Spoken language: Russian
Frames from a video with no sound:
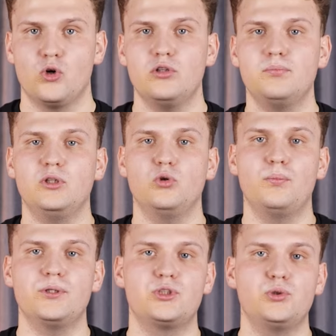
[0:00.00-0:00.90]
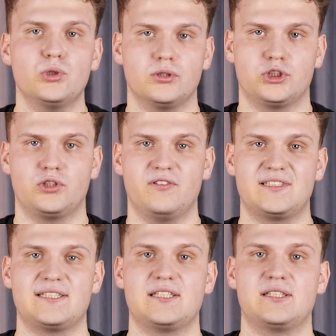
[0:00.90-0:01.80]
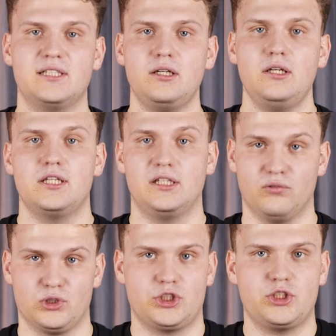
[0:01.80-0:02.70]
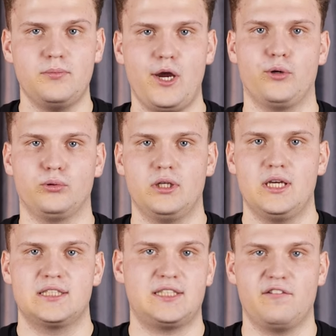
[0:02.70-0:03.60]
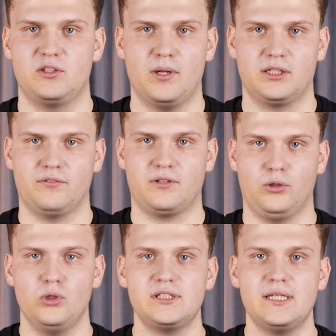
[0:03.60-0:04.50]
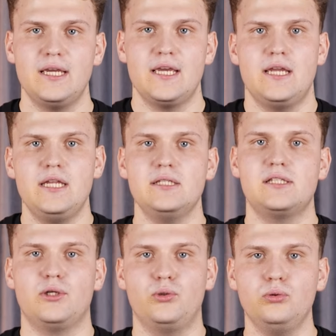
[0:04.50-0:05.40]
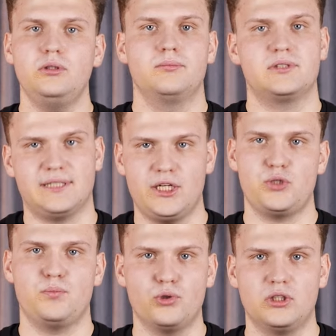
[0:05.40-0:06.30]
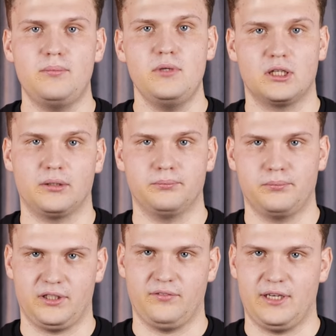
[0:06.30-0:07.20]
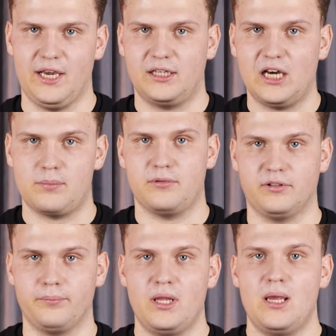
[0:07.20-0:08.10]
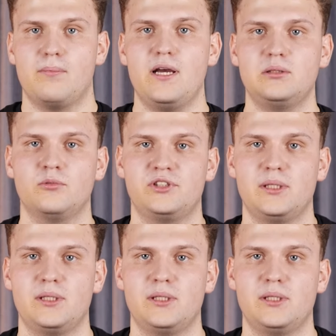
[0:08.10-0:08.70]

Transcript: Он был убежден, что в СССР его зажимают, ставят палки в колеса и не дают стать чемпионом мира, продвигая Карпова. Поэтому в